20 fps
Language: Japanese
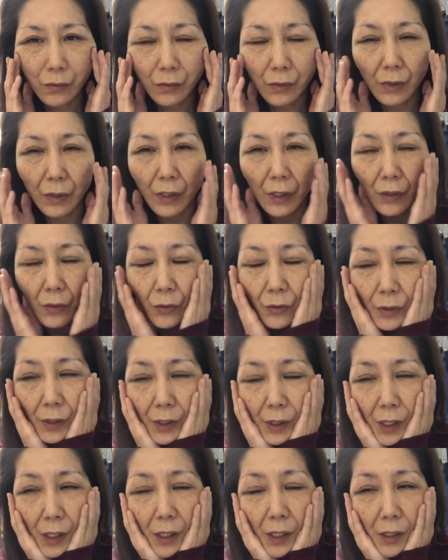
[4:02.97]
なんかこん
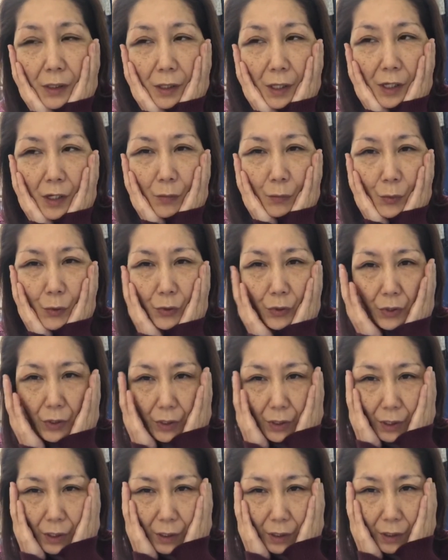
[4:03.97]
なだけ痛い思いし
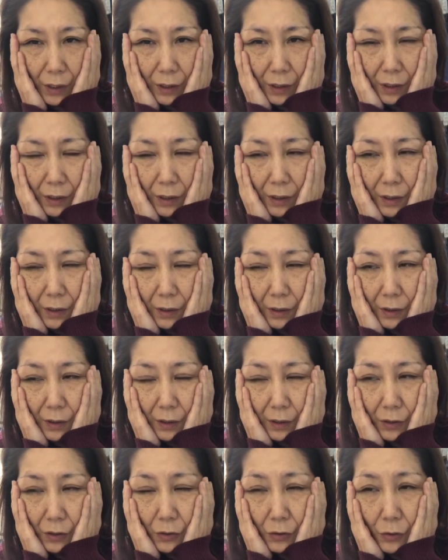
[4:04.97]
て
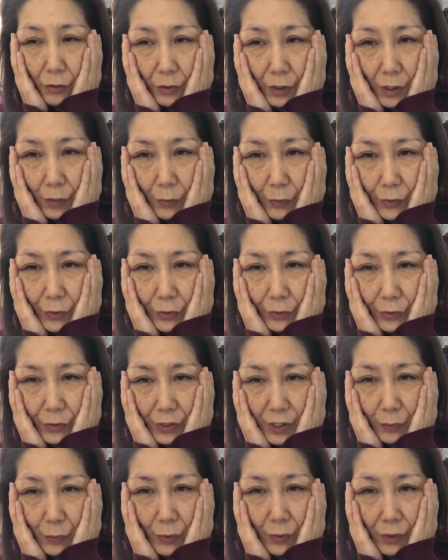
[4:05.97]
勇気を振り
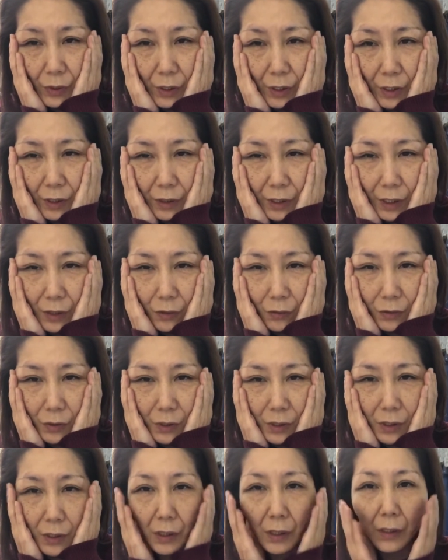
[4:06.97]
絞っていったの
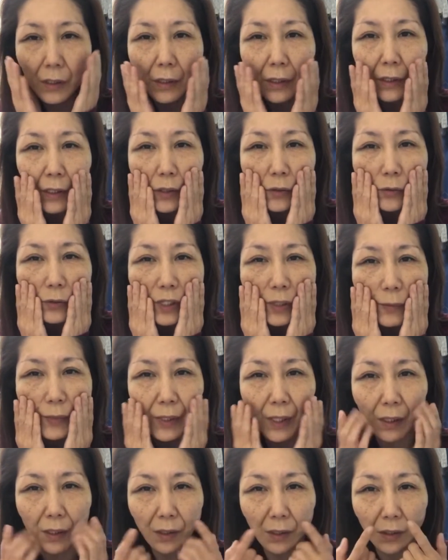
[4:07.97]
になんかこれみ
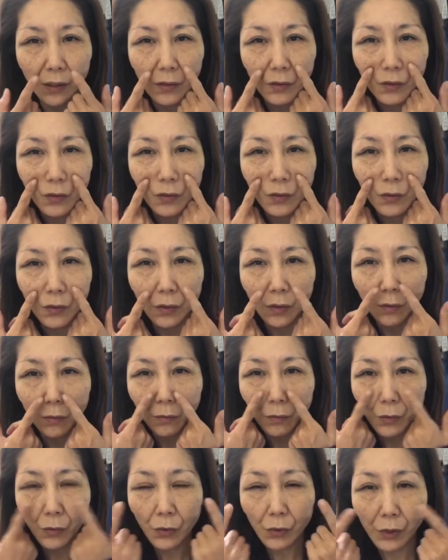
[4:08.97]
たいな
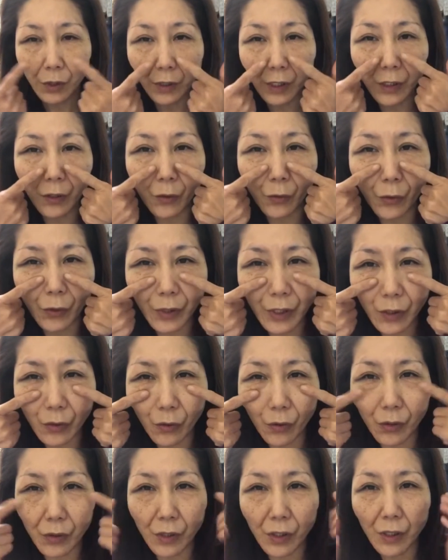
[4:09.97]
先生横に
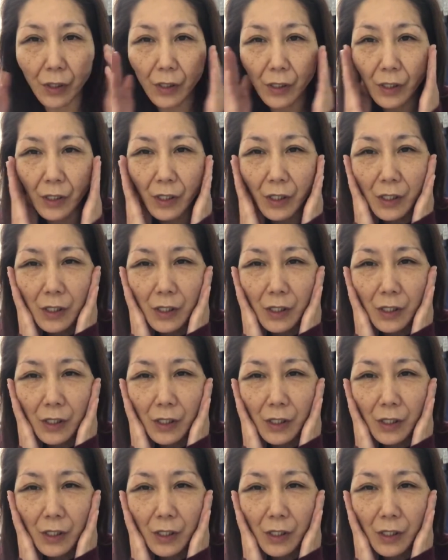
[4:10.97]
こうに